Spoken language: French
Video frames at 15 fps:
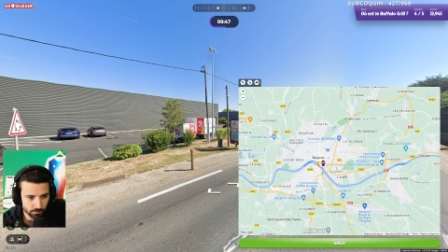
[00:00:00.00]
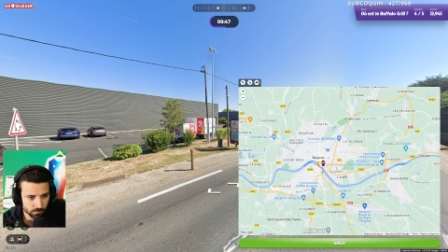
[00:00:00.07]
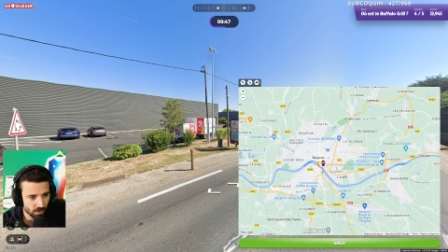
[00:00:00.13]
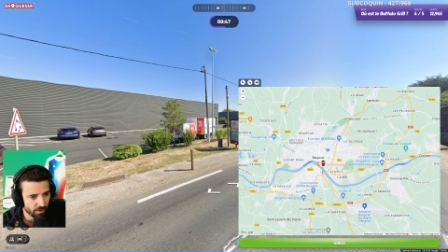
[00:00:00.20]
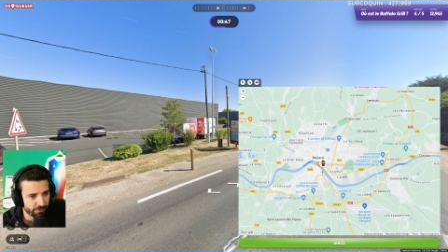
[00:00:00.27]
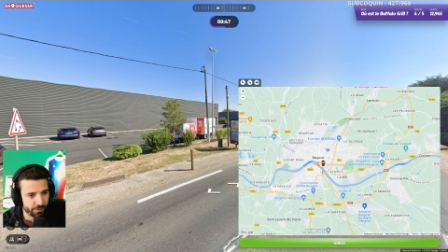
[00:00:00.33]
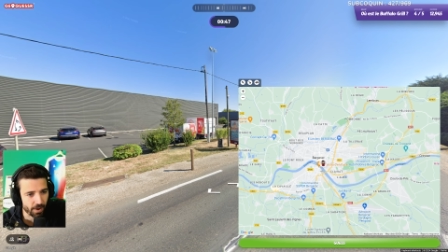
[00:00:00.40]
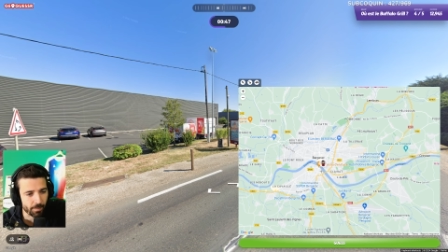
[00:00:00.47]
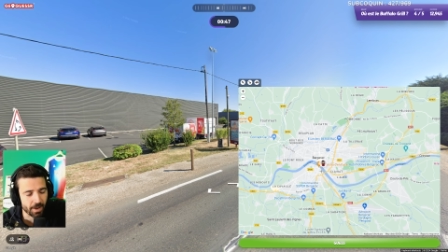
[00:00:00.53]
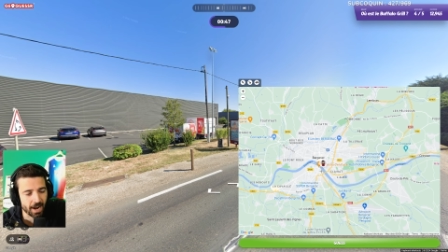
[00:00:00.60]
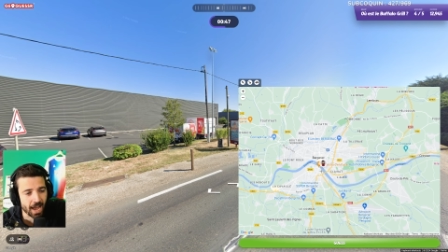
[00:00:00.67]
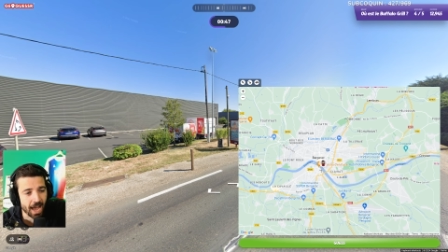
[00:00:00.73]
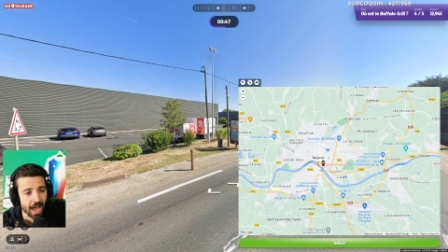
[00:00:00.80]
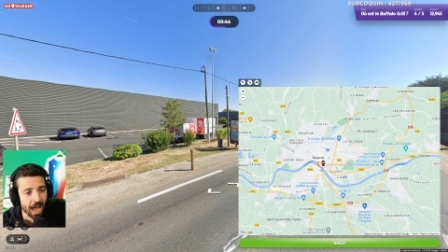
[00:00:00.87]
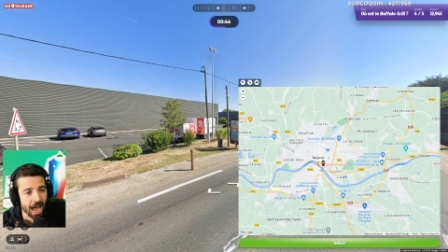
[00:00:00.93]

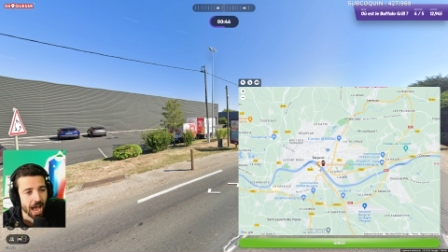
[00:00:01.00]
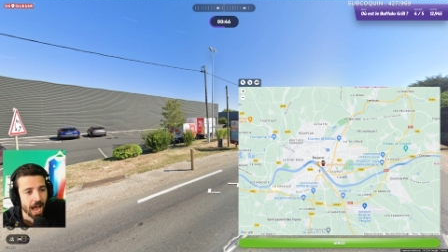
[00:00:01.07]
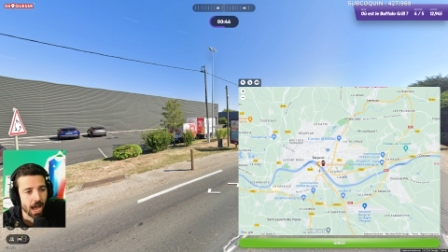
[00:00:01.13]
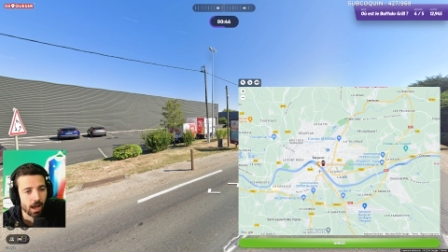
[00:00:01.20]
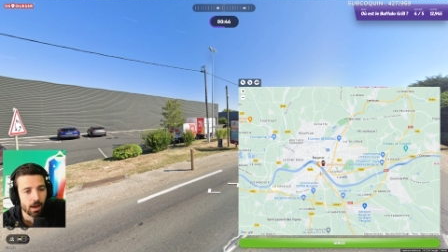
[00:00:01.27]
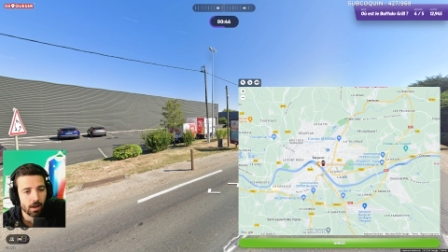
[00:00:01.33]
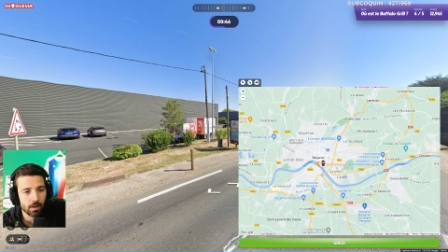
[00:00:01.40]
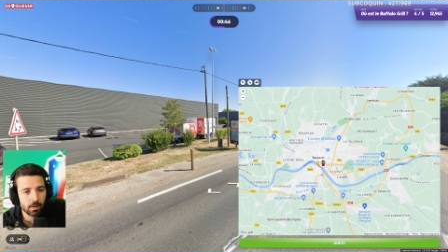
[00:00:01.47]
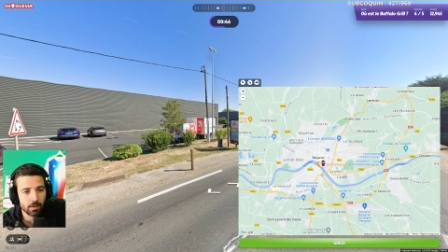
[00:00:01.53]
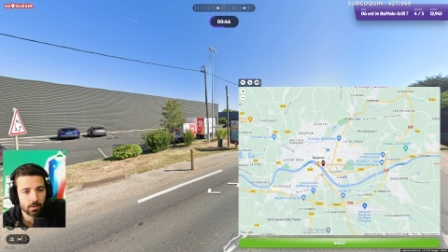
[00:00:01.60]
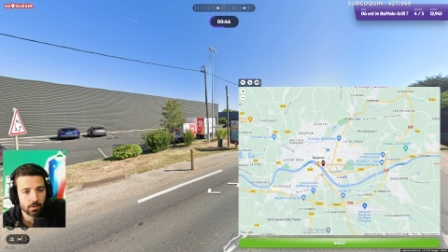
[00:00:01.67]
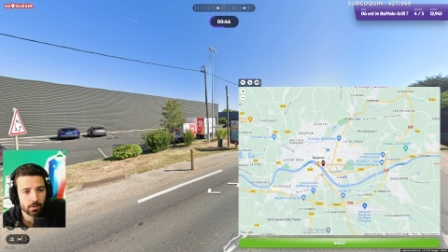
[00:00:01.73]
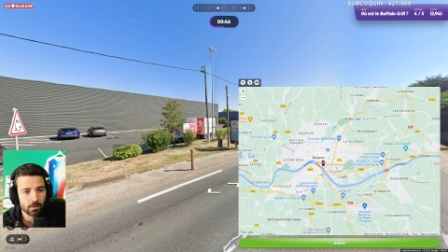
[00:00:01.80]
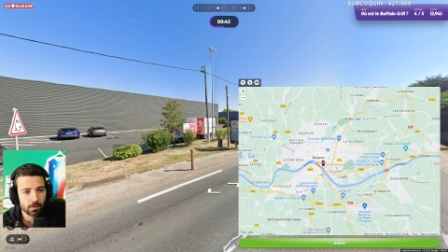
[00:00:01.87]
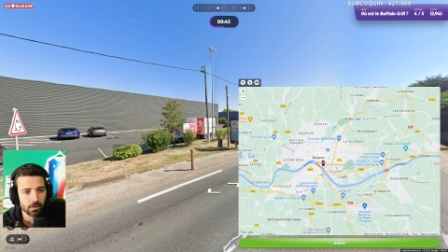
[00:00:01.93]
Fermez-la
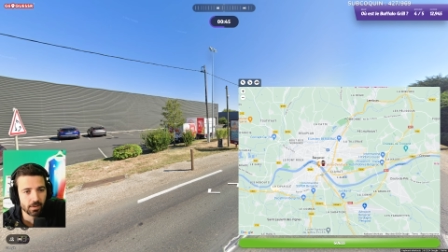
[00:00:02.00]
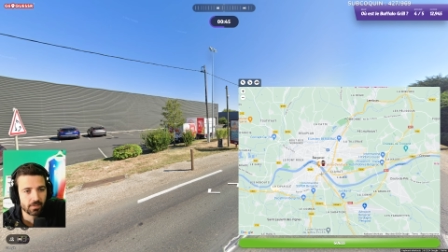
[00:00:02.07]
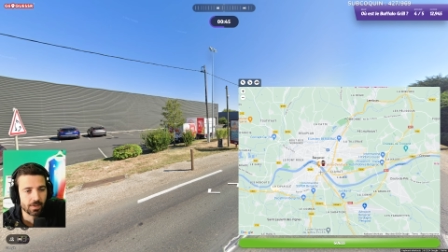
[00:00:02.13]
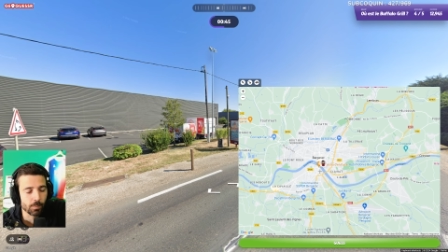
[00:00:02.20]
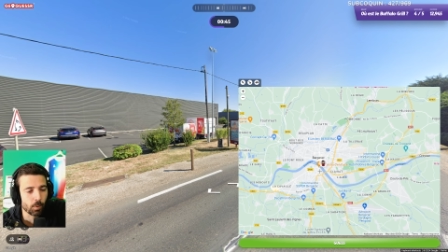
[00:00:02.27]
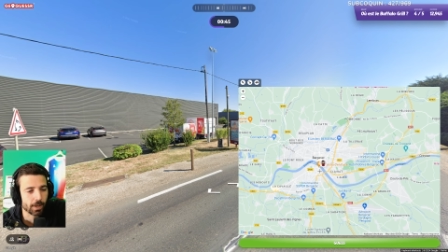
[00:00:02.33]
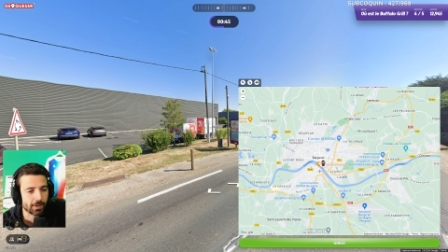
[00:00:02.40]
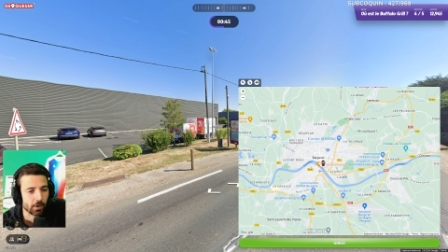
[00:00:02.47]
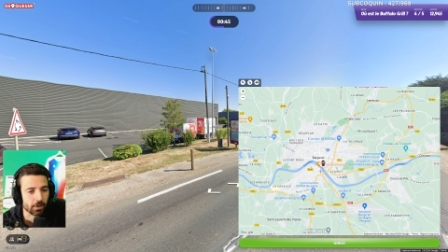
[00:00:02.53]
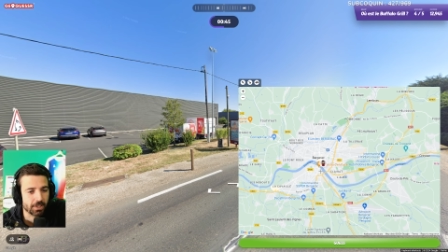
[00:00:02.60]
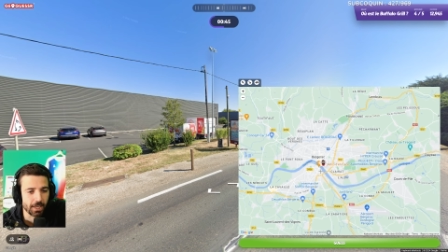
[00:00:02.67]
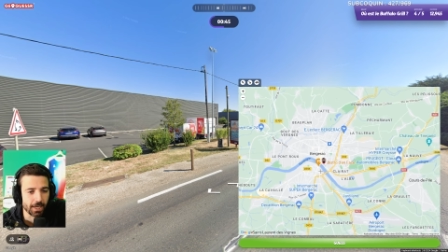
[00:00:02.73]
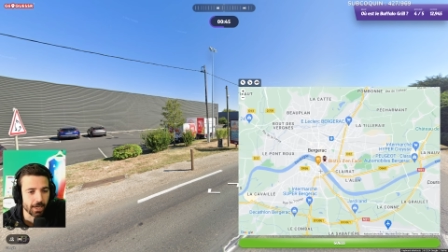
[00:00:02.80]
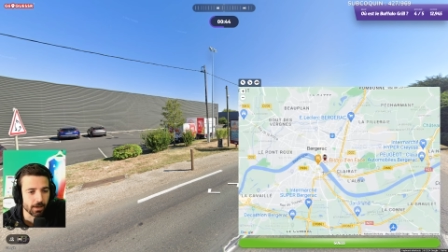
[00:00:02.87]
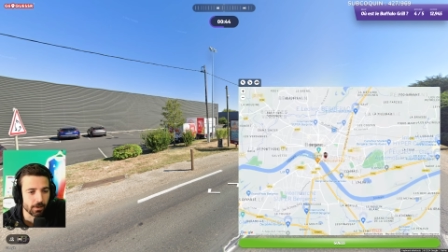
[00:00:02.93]
Laissez-moi
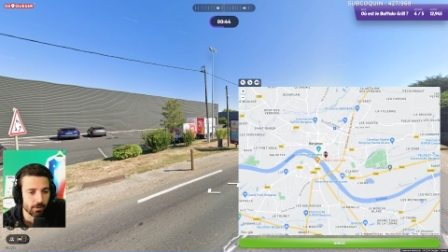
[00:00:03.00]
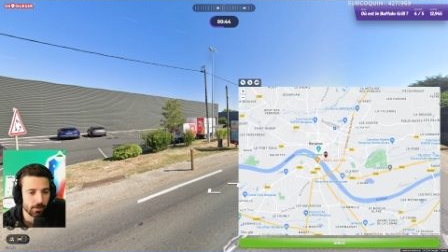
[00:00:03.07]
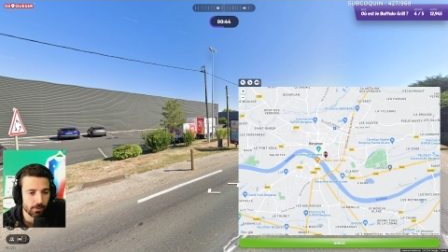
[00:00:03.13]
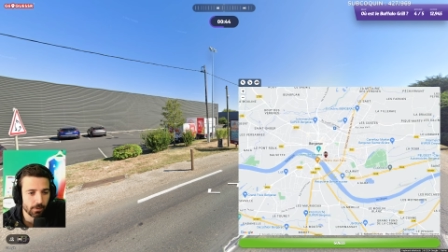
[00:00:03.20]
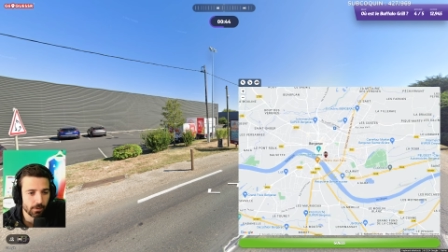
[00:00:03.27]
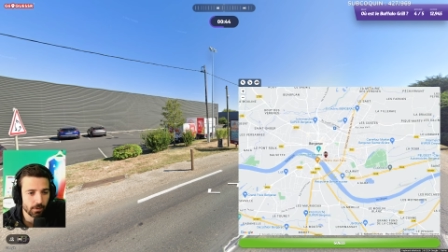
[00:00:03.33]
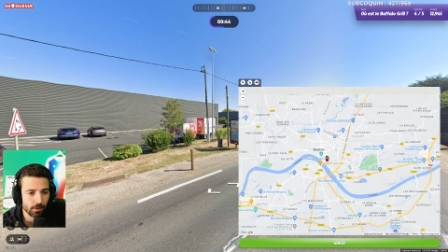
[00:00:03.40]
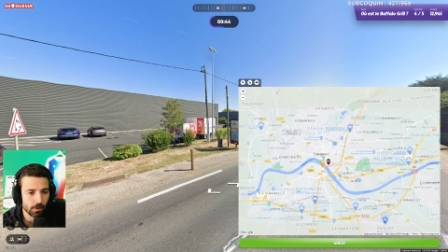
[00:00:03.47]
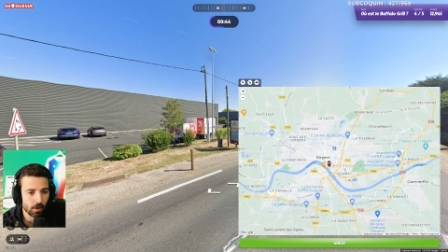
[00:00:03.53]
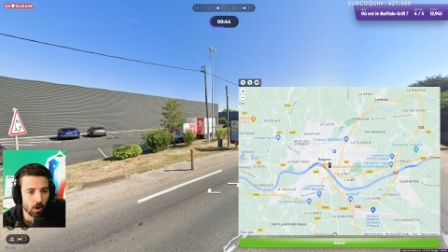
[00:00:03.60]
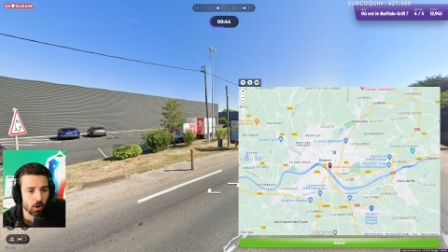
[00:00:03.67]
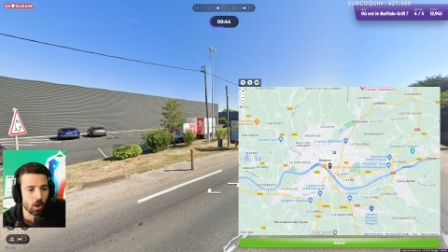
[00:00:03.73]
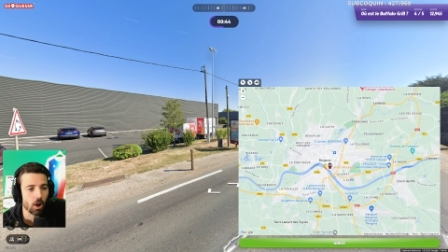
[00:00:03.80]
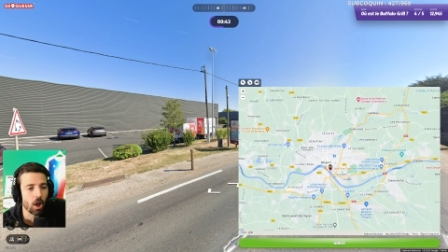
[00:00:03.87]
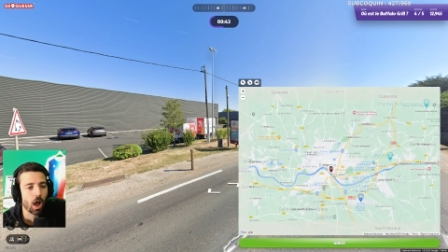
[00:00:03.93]
tranquille Oh
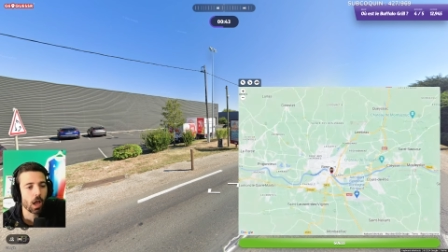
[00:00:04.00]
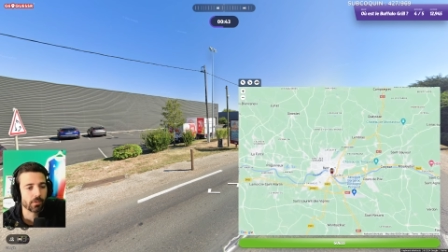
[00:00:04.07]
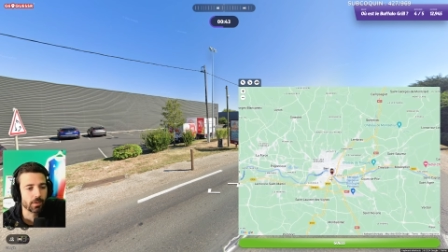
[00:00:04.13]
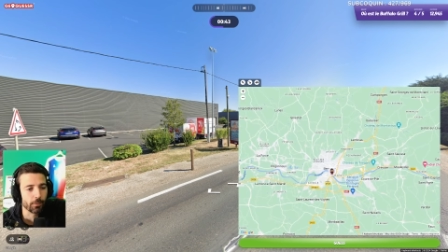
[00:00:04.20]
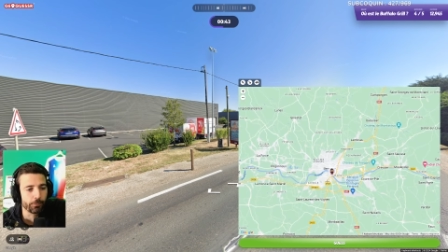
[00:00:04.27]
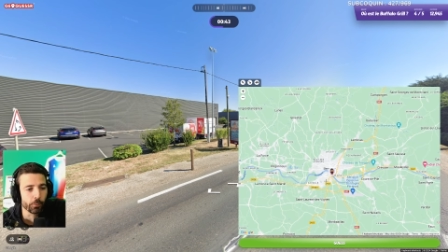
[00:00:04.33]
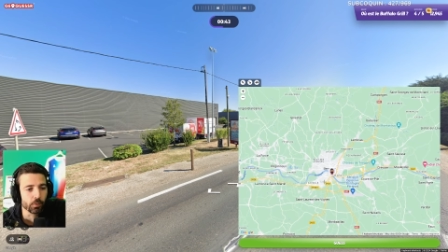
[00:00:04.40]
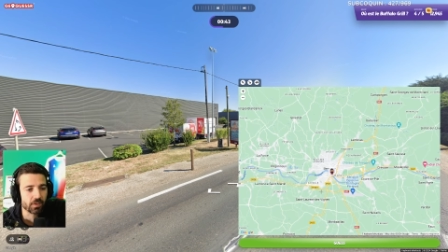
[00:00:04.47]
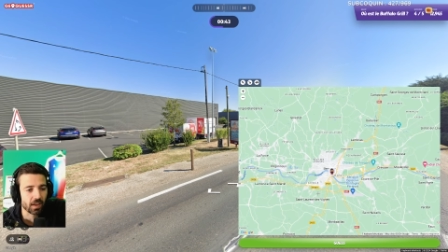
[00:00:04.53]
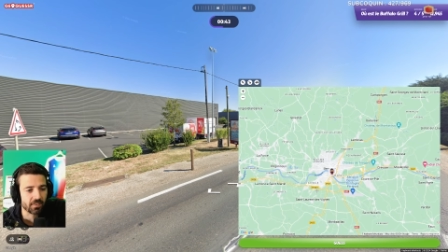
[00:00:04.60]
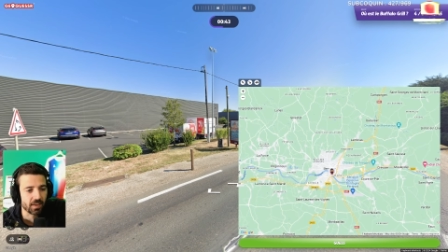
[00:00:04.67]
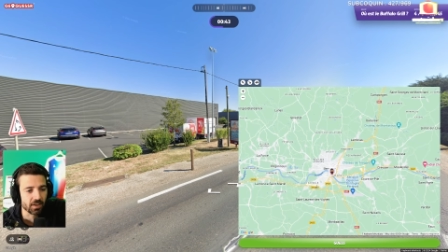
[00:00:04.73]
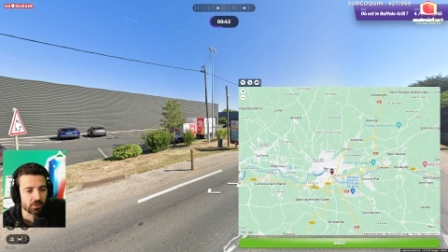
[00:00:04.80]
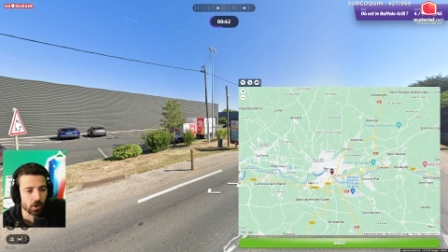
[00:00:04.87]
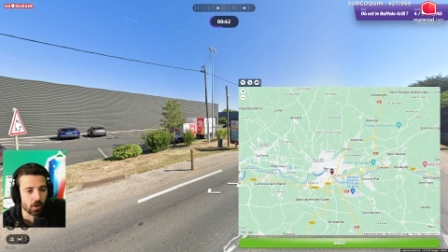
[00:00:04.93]
là là, c'est fou ça,
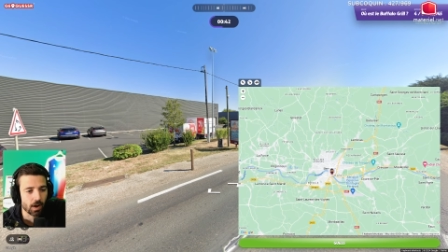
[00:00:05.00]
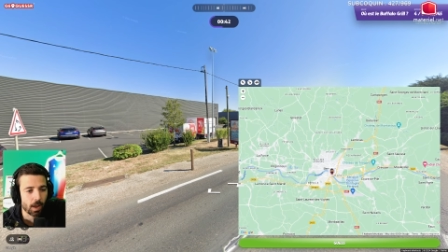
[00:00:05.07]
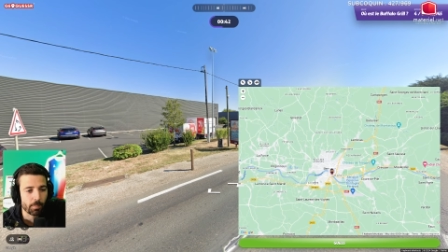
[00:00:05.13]
ces gens-là.